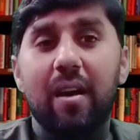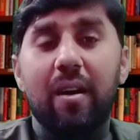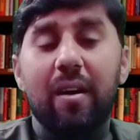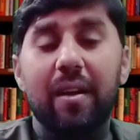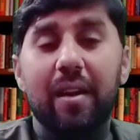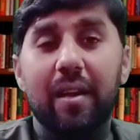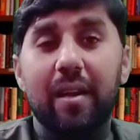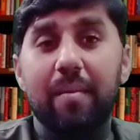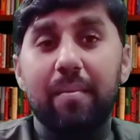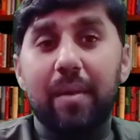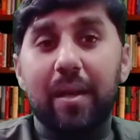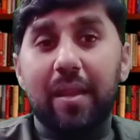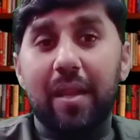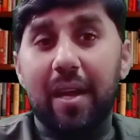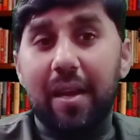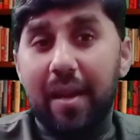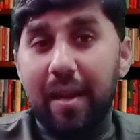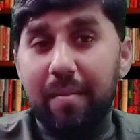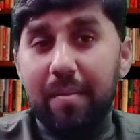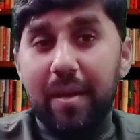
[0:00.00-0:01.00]
मर्दाना
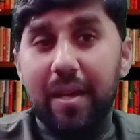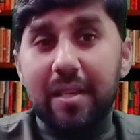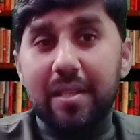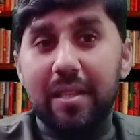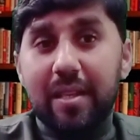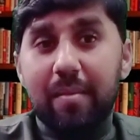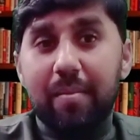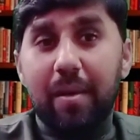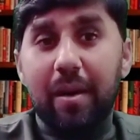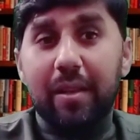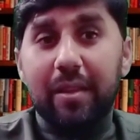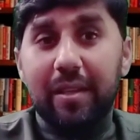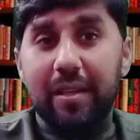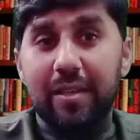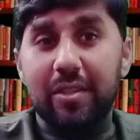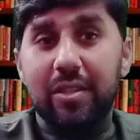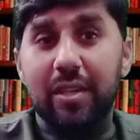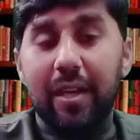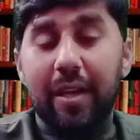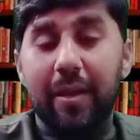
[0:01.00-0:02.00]
अमराज की बात की
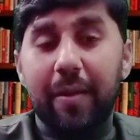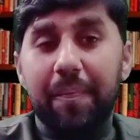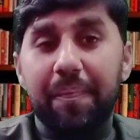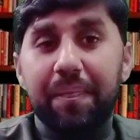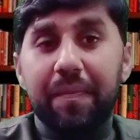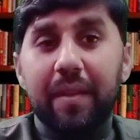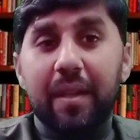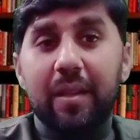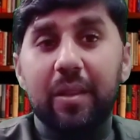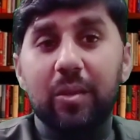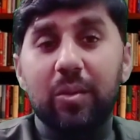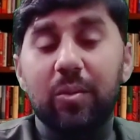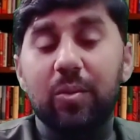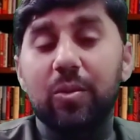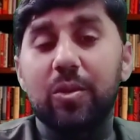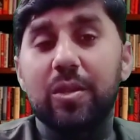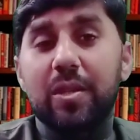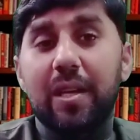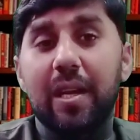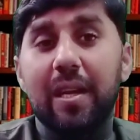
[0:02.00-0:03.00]
जाए तो उसके
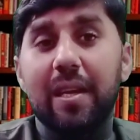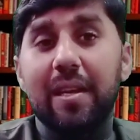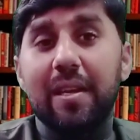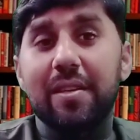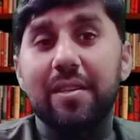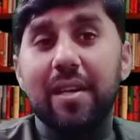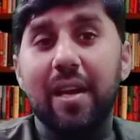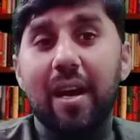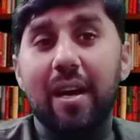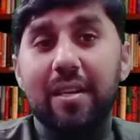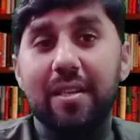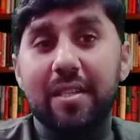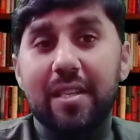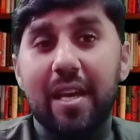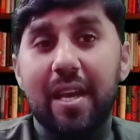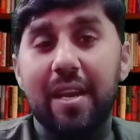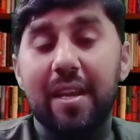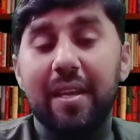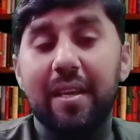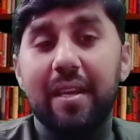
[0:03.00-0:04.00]
लिए ये
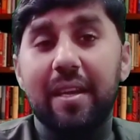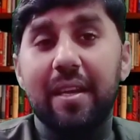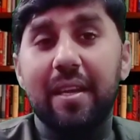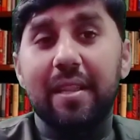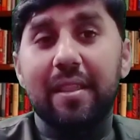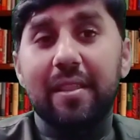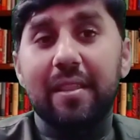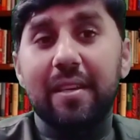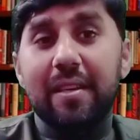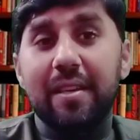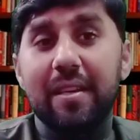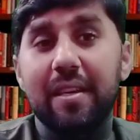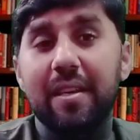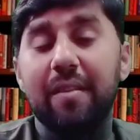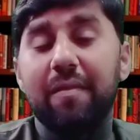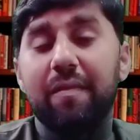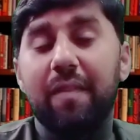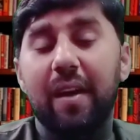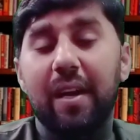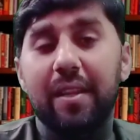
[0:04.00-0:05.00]
आर्सैनिक इतनी
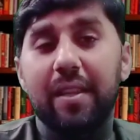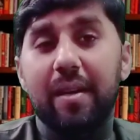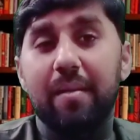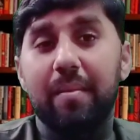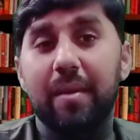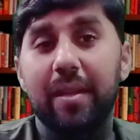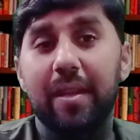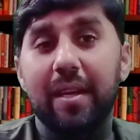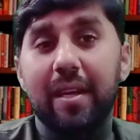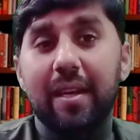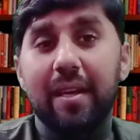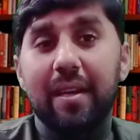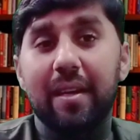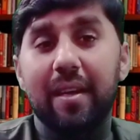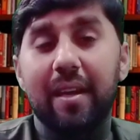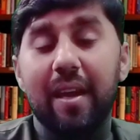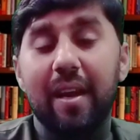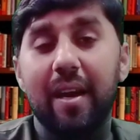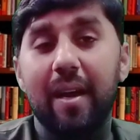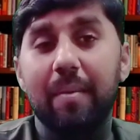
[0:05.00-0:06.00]
फ़ायदा मंद है कि
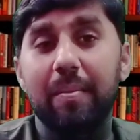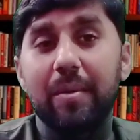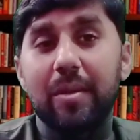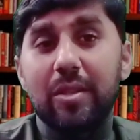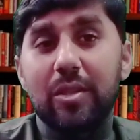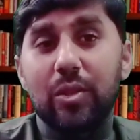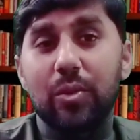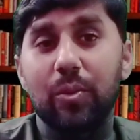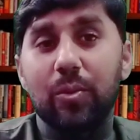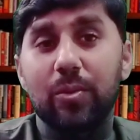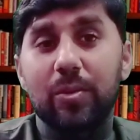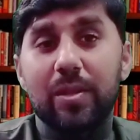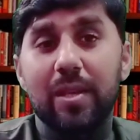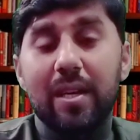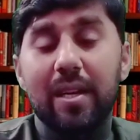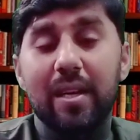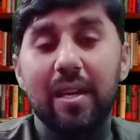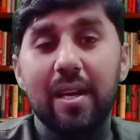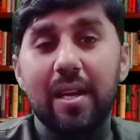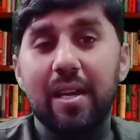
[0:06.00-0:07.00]
आपकी सोच है
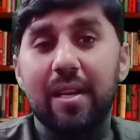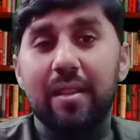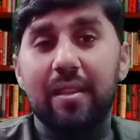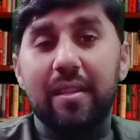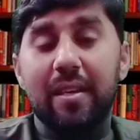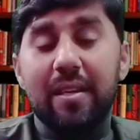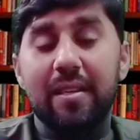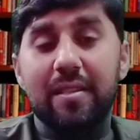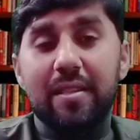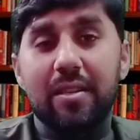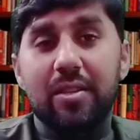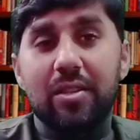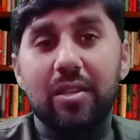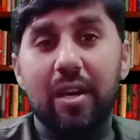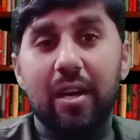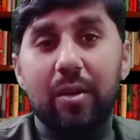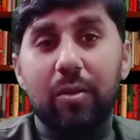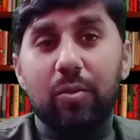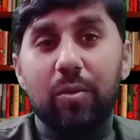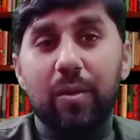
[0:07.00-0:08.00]
तीन से चार
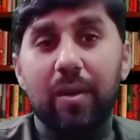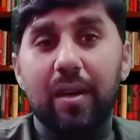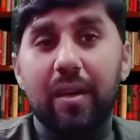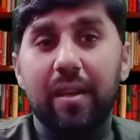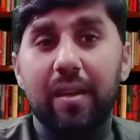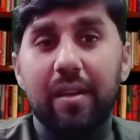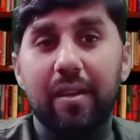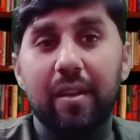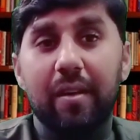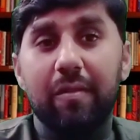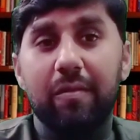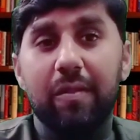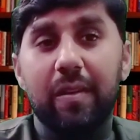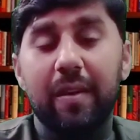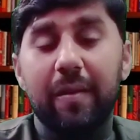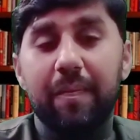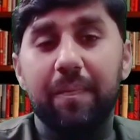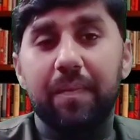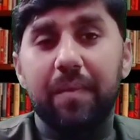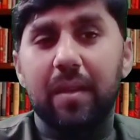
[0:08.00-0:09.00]
खुराक इनफ हैं
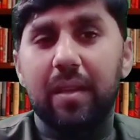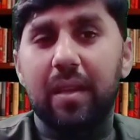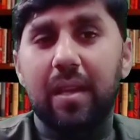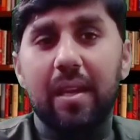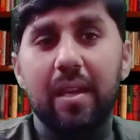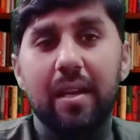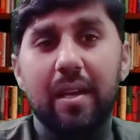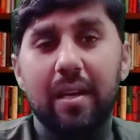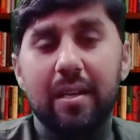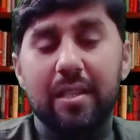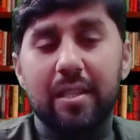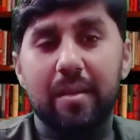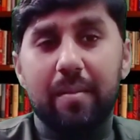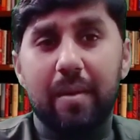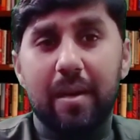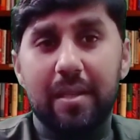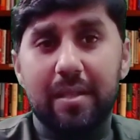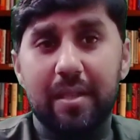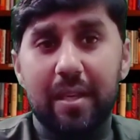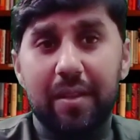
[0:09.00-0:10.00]
घी का इस्तेमाल
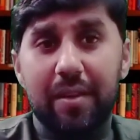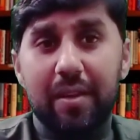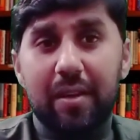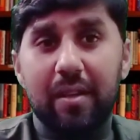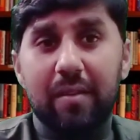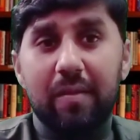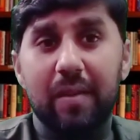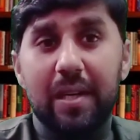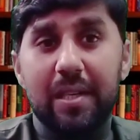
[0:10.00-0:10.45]
ज़्यादा करवाया जाए